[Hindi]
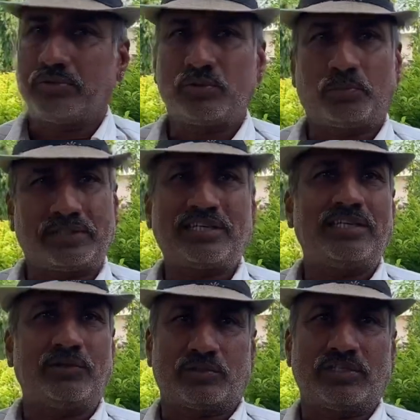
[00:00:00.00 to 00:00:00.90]
में जो
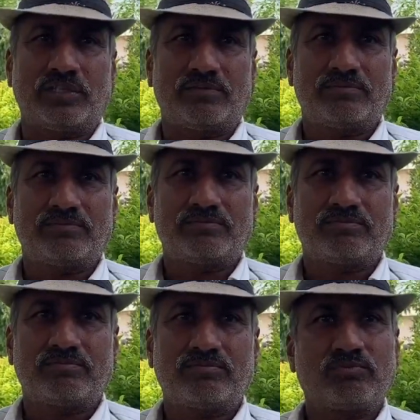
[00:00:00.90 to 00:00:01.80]
पथरी होती है अच्छा